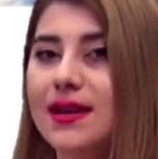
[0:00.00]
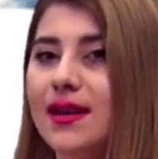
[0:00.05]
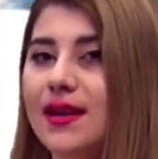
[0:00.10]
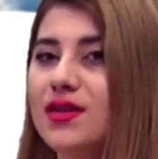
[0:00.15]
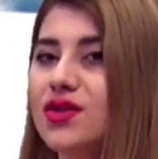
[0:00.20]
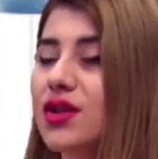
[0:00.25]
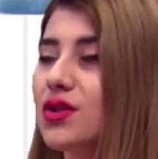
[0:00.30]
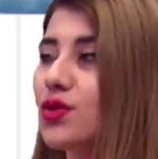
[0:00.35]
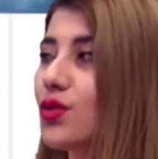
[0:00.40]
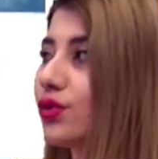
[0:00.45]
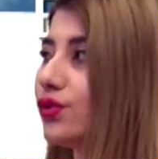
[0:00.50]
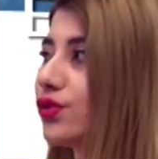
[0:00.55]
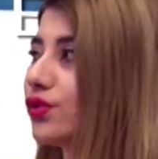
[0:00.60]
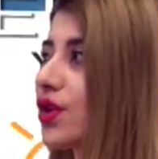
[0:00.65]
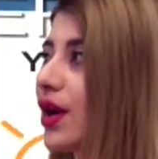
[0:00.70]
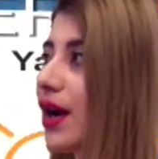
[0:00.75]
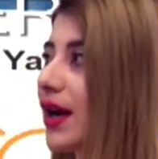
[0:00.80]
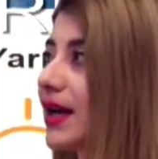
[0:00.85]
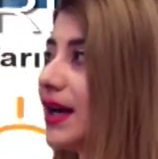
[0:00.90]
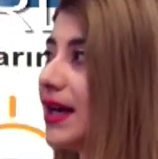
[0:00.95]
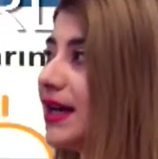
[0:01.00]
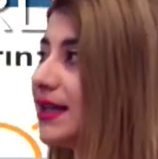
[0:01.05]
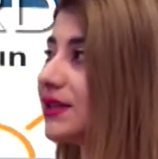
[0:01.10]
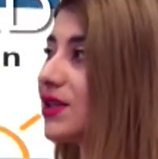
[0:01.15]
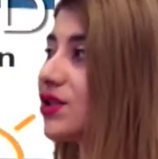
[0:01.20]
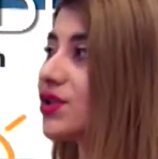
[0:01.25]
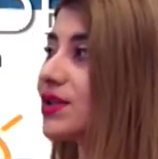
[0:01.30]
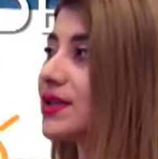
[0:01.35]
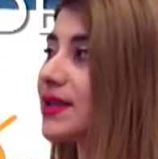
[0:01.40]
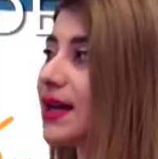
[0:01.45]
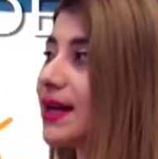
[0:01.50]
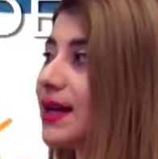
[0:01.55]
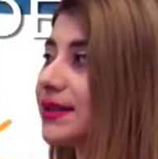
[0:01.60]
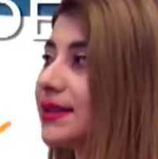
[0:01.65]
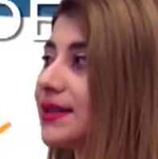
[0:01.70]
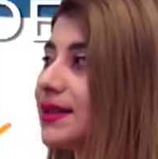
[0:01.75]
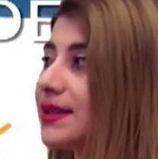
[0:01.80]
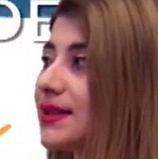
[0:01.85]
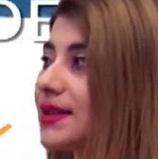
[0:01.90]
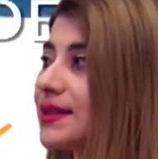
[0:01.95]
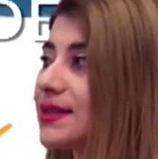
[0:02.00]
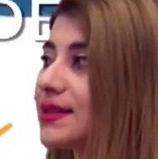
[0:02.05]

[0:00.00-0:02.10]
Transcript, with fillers: derecede olacak. Gece saatlerinde